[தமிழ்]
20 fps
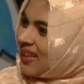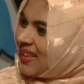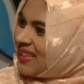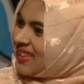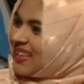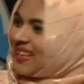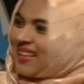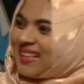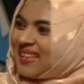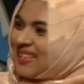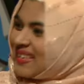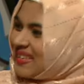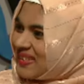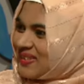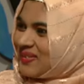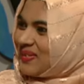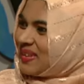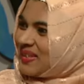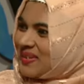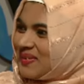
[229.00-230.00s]
அடிப்படையில் தான்
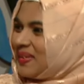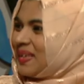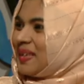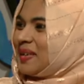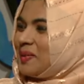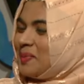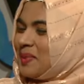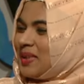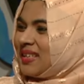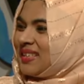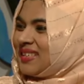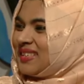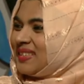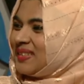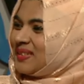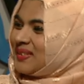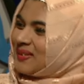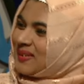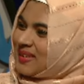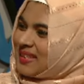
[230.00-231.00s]
எங்களுக்கு இந்த விருது
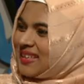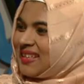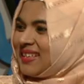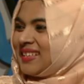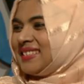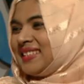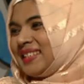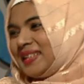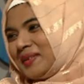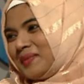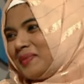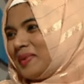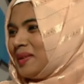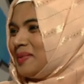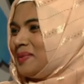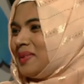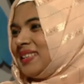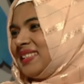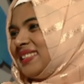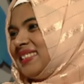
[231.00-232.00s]
வழங்கப்பட்டது ஸோ அதை நினச்சி எனக்கு
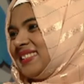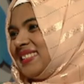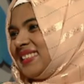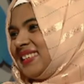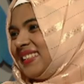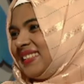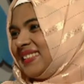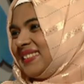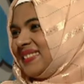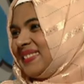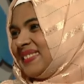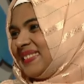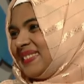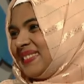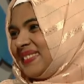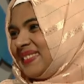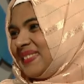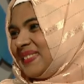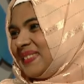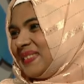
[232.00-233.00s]
பெருமகிழ்ச்சி
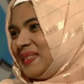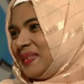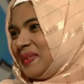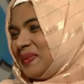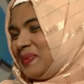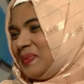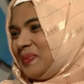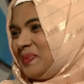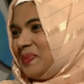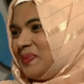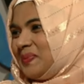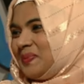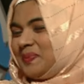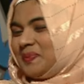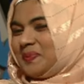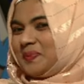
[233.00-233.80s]
நிச்சயமாக